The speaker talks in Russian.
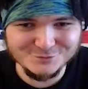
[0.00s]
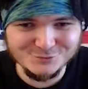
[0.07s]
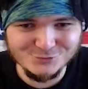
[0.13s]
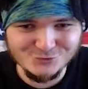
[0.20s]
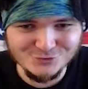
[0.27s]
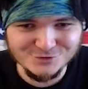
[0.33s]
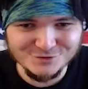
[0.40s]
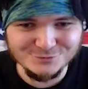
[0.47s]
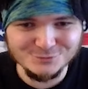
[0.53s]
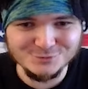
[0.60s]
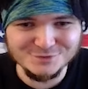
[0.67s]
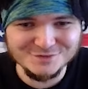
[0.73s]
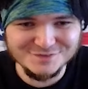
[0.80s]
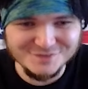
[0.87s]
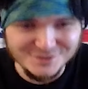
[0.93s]

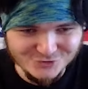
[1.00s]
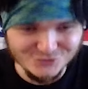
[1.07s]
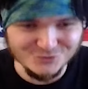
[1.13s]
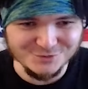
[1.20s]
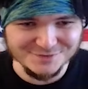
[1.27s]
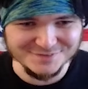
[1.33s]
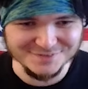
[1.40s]
существует за счет